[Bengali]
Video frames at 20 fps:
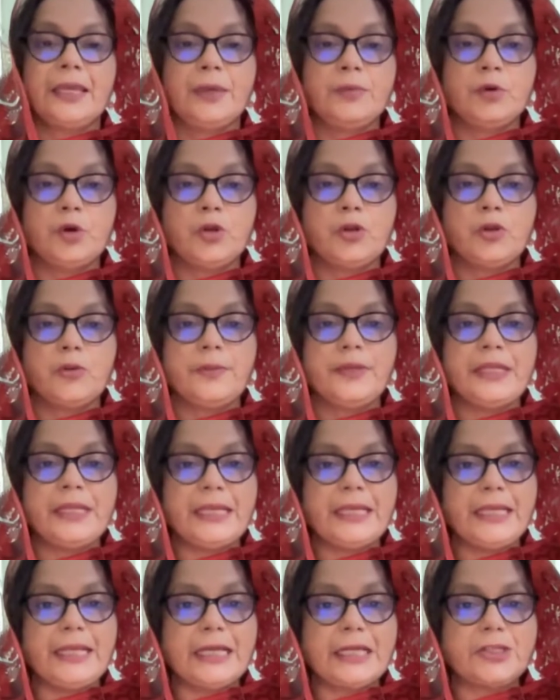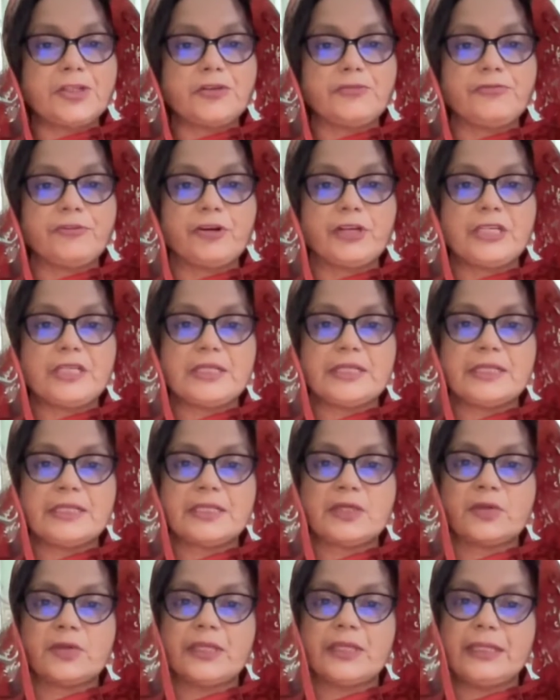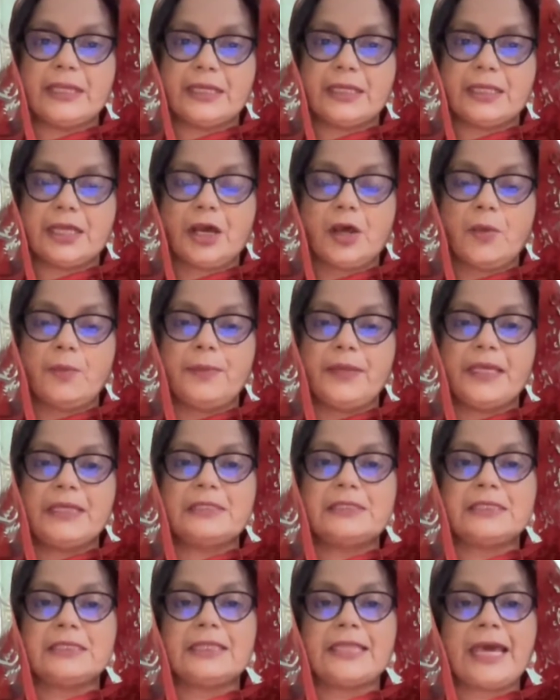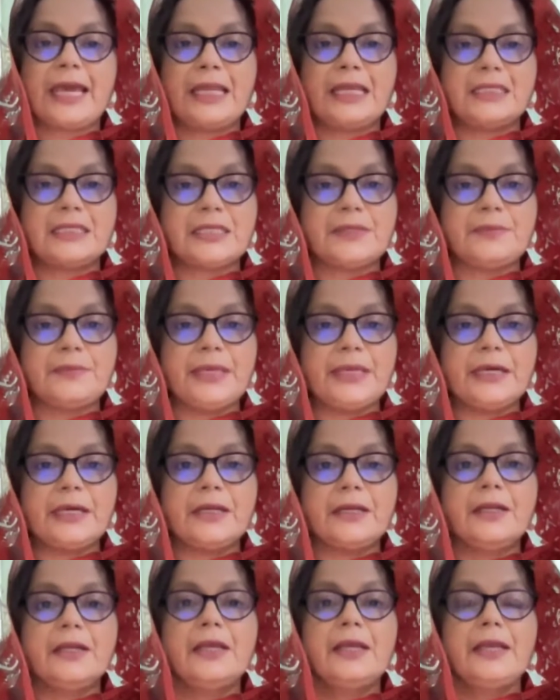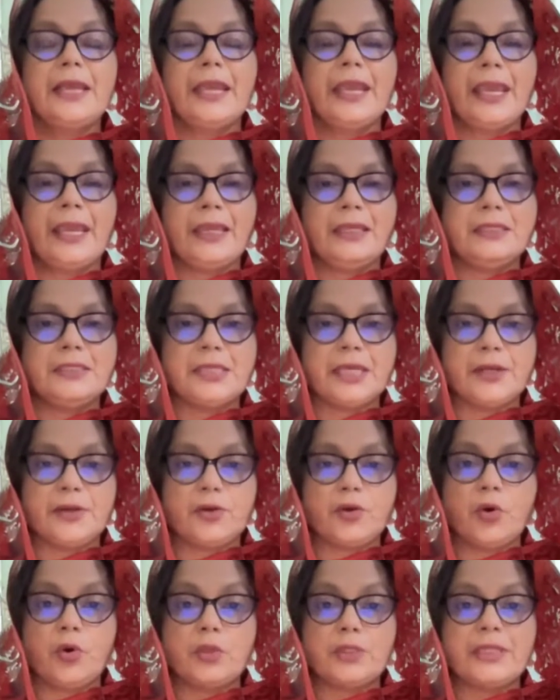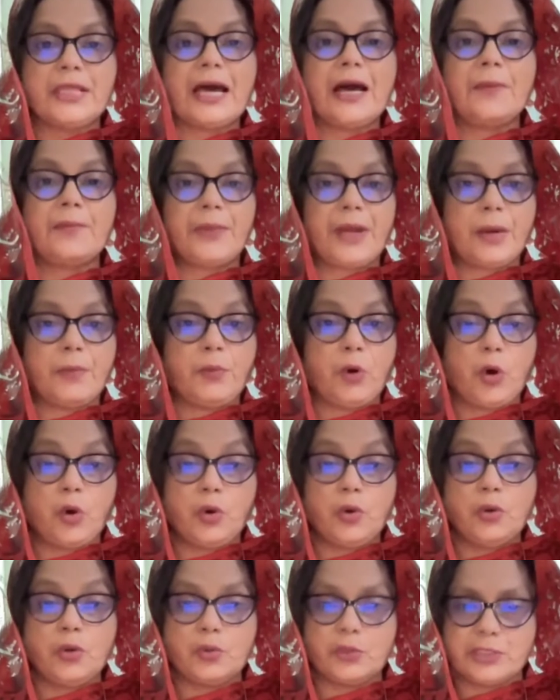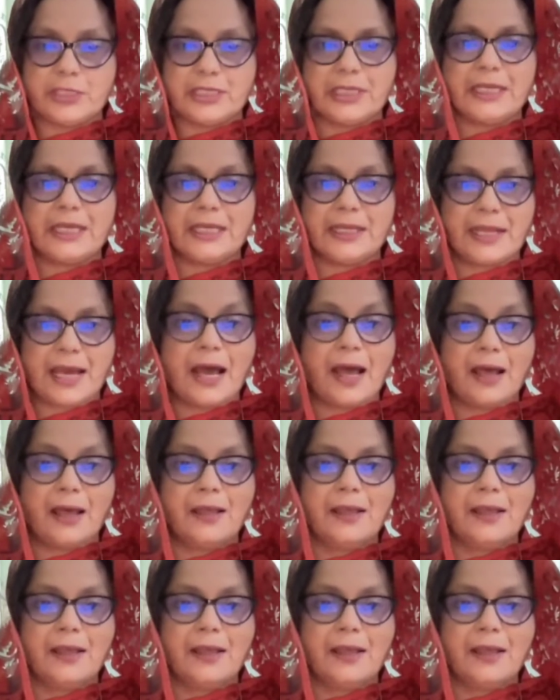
হিমোগ্লোবিন ইলেকট্রোফরিসিস করে দেখতে হবে যে থ্যালাসিমিয়ার এই যে রোগ তা আমরা বহন করছি কি না